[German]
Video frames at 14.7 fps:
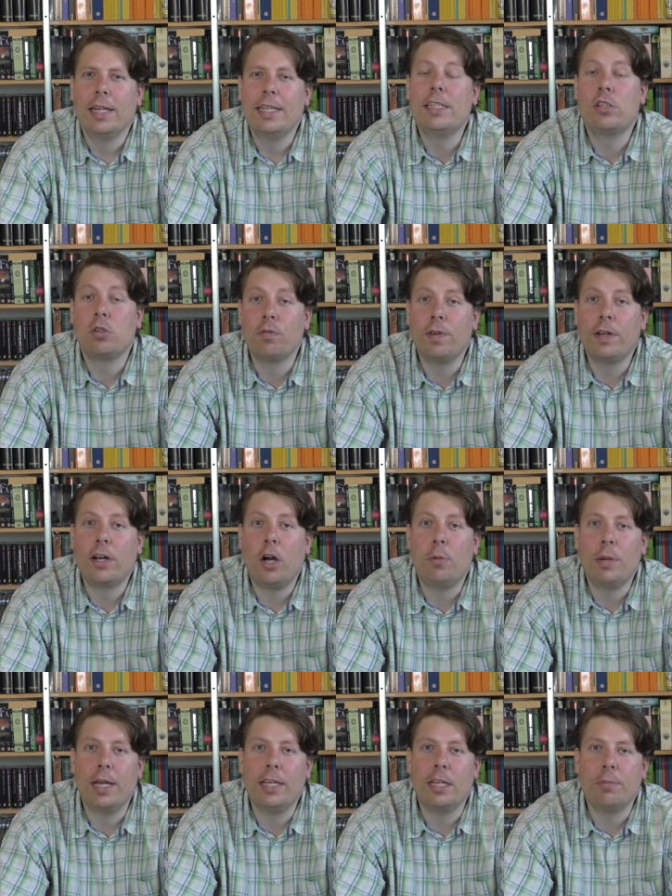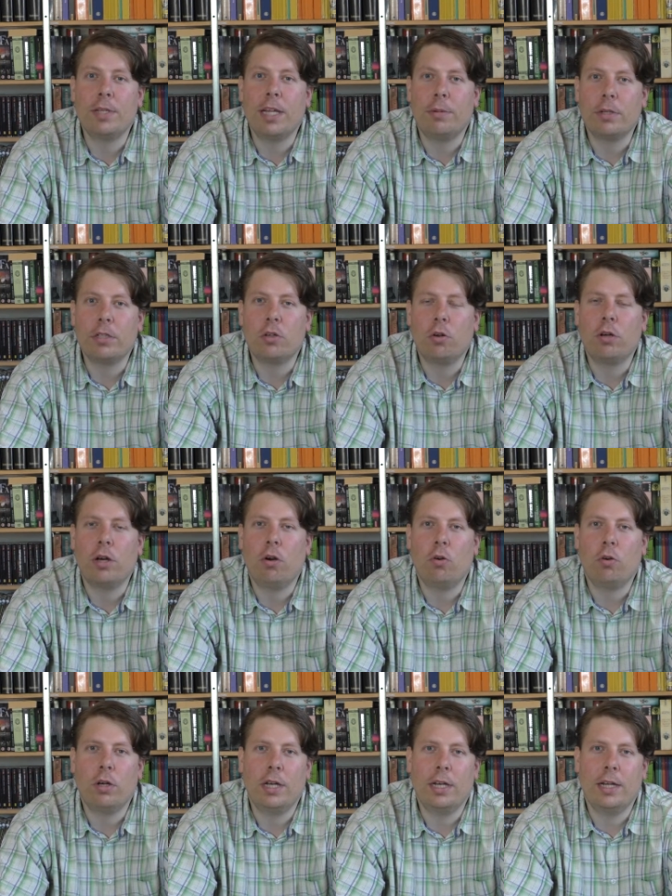nicht zu viel Raum einnimmt, aber doch
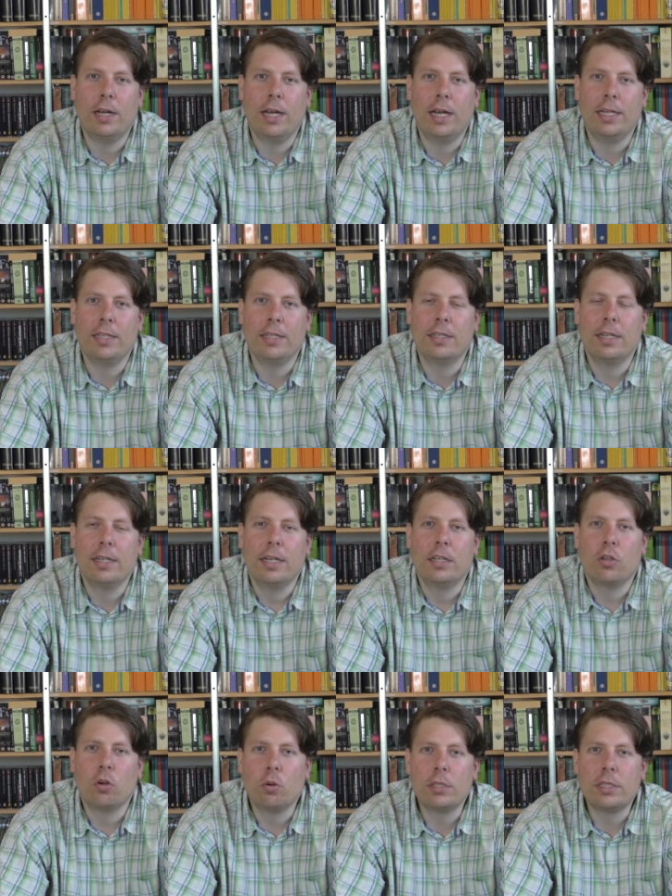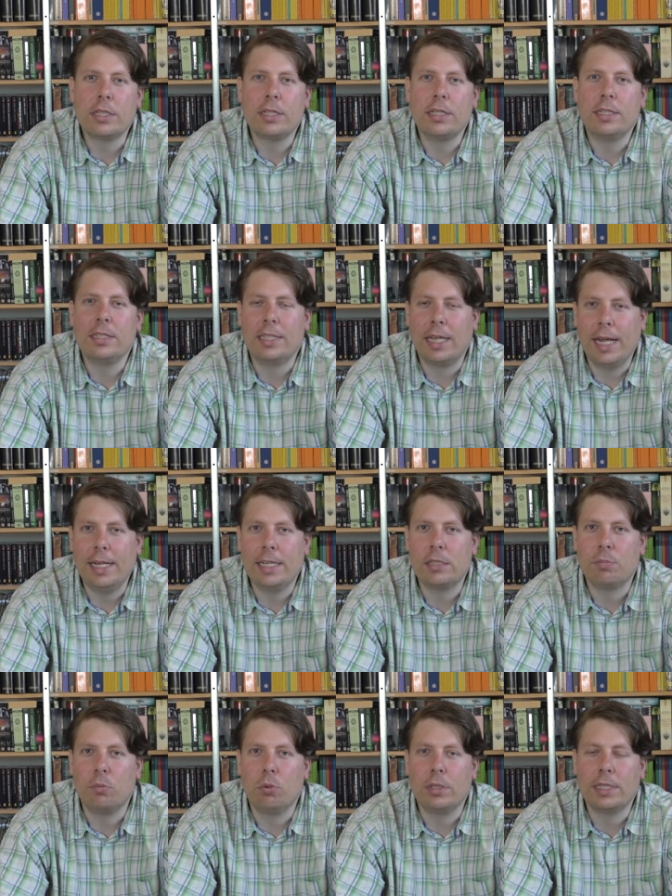auch äh, einen größeren Teil des
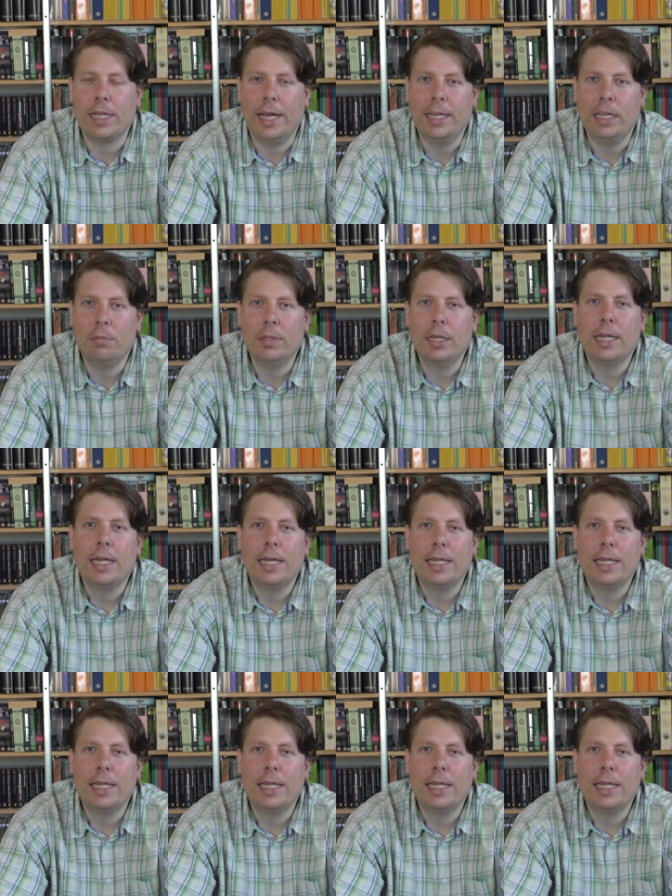Buches einnimmt.